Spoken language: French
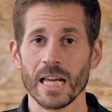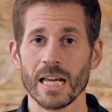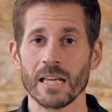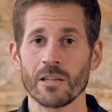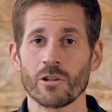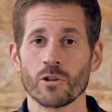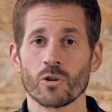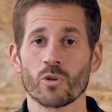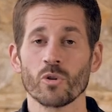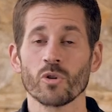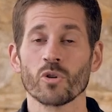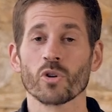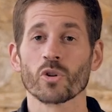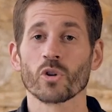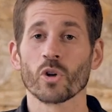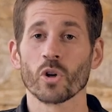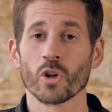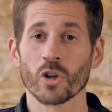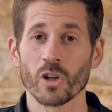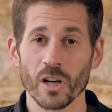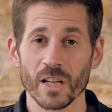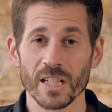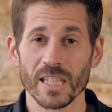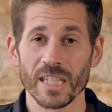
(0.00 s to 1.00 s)
et du coup, notre
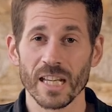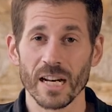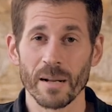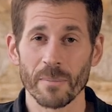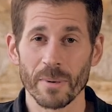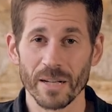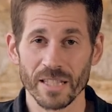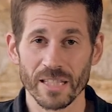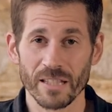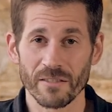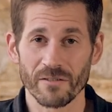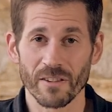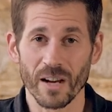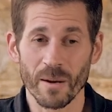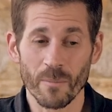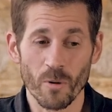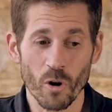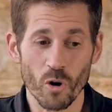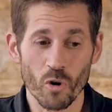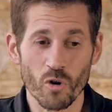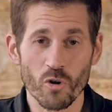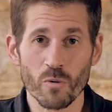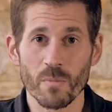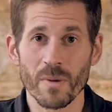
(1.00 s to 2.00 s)
corps, qui est la partie
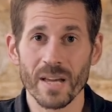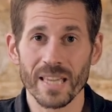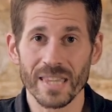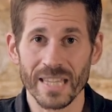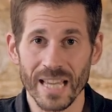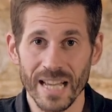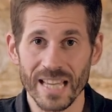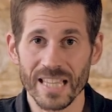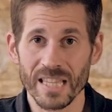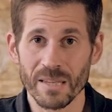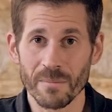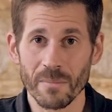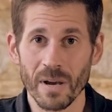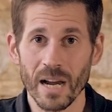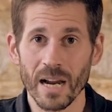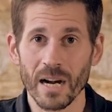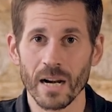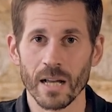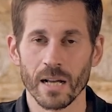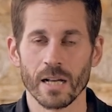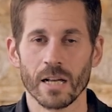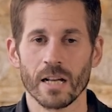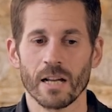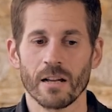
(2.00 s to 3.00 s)
vraiment humaine,
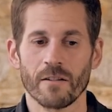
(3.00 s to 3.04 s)
animale,